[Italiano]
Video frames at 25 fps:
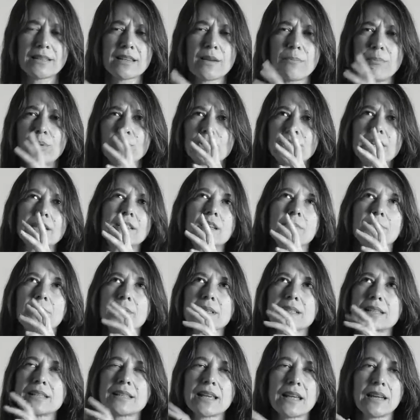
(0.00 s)
siamo portati a
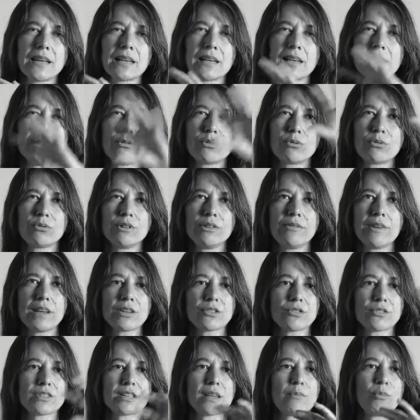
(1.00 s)
pensare che il loro
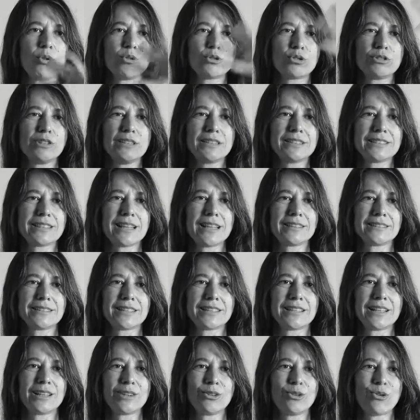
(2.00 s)
universo sia molto
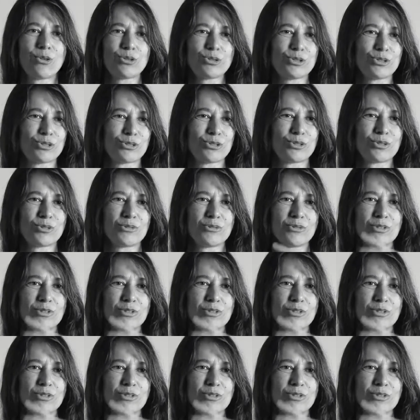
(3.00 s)
distante dal nostro,